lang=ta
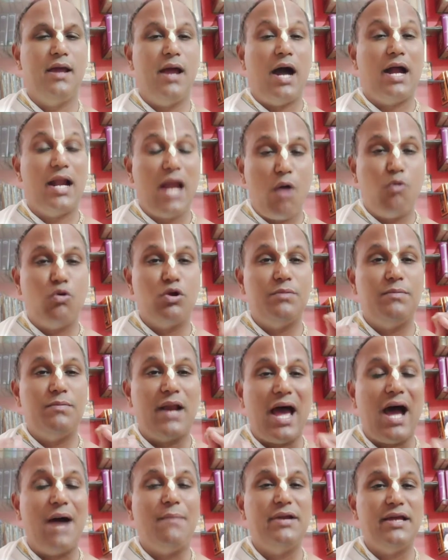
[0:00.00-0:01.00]
ஆனால் ஒரு
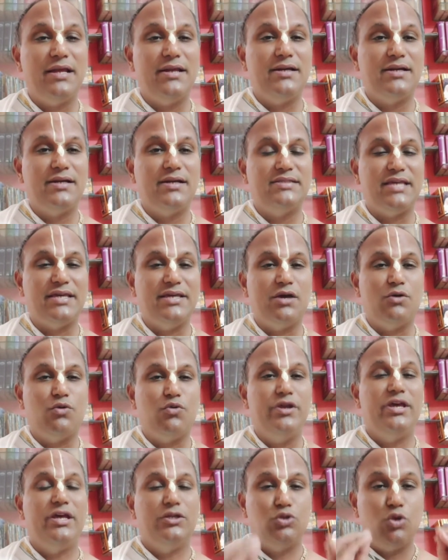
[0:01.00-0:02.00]
பிராமணருக்கு
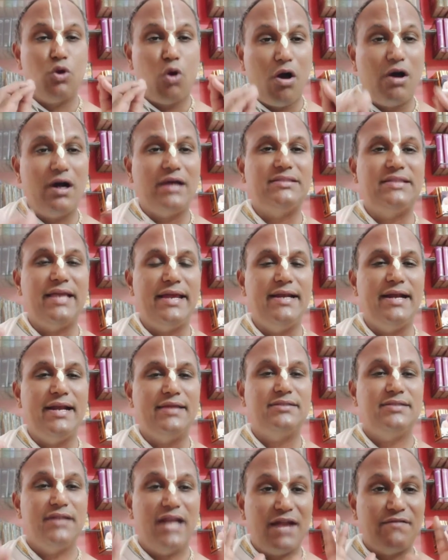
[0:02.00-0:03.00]
செய்யக்கூடிய துரோகத்தை
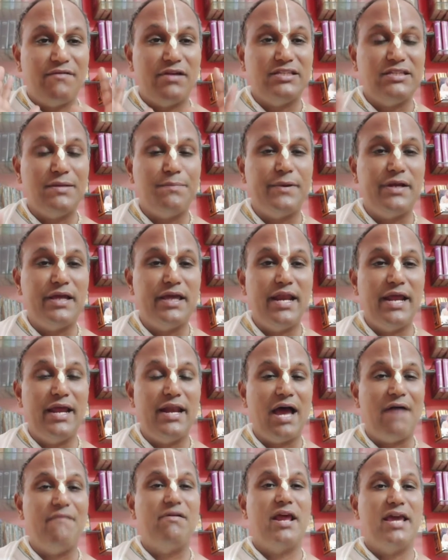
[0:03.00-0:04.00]
நினைத்து நான்
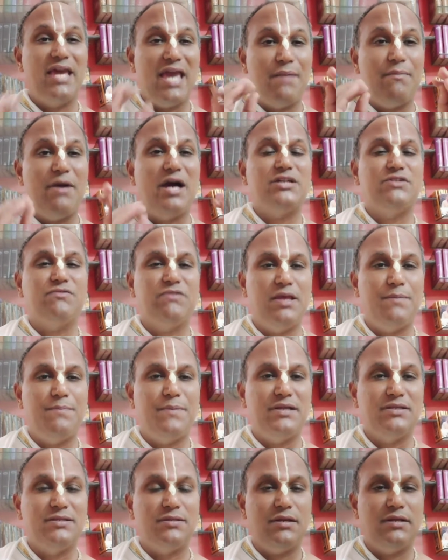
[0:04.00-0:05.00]
வருத்தப்படுகிறேன் அவரை ஏமாற்றுவதை
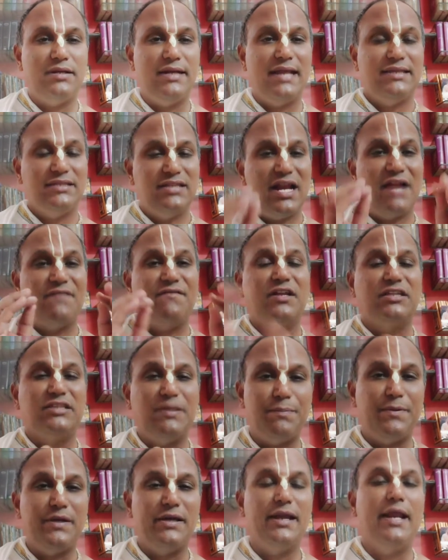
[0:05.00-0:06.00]
படி நினைத்து நான்
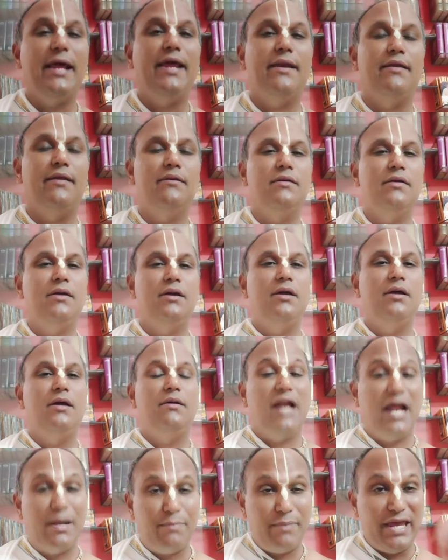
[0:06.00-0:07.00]
வருத்தப்படுகிறேன்
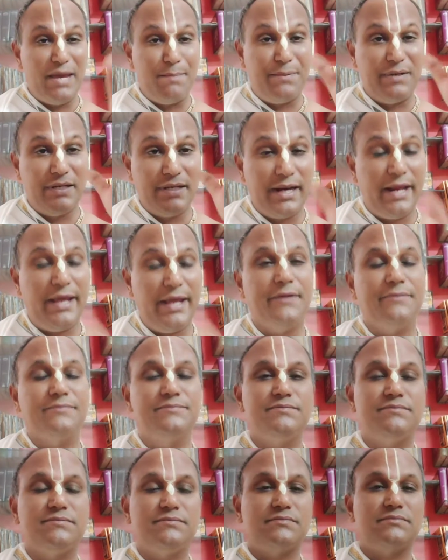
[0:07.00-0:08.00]
நான் பயப்படுகிறேன்
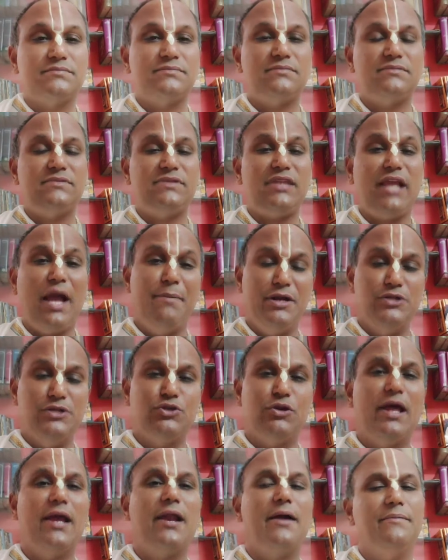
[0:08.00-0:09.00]
அப்படின்னு
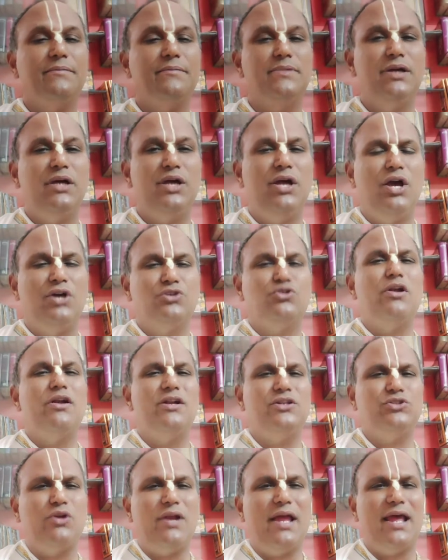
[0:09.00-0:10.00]
சொன்னாராம்
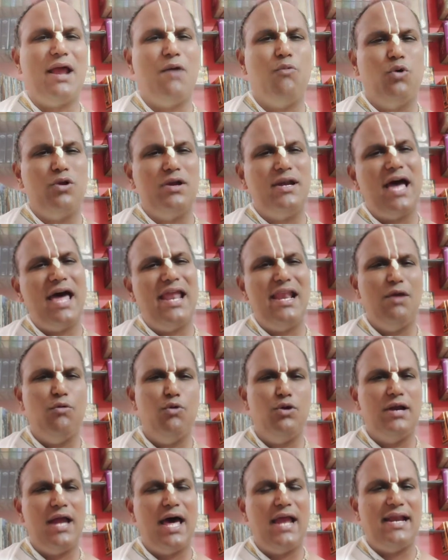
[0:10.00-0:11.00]
சொல்லிட்டு சொன்னாரா ஒரு நாளில்
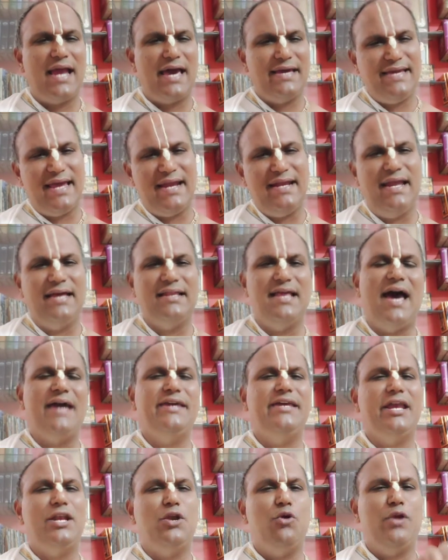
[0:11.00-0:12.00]
ஒரு நாள் நான் என்னதான்
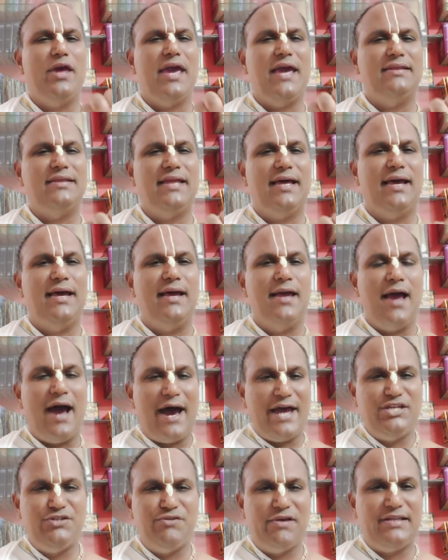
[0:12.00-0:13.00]
என்னுடைய இந்த
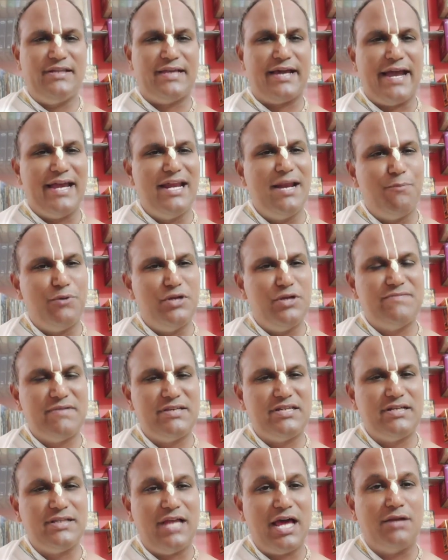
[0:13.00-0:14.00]
ஐஸ்வர்யத்தை கையில் பிடிச்சி
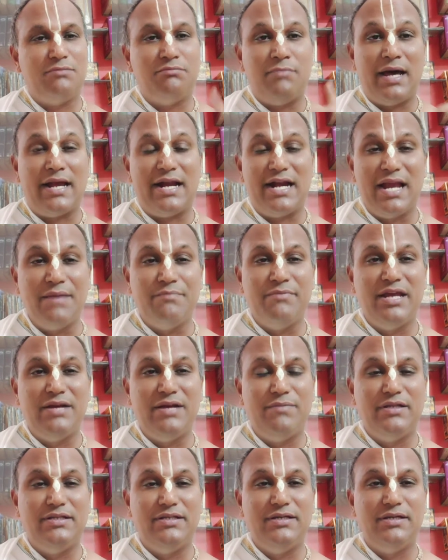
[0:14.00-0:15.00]
வச்சிருந்தாலும் மரணம்
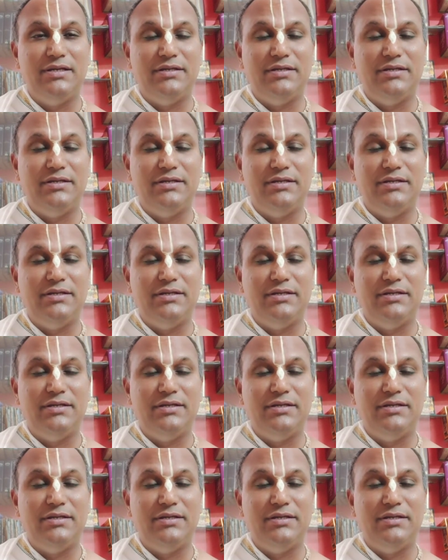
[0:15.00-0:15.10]
என்பது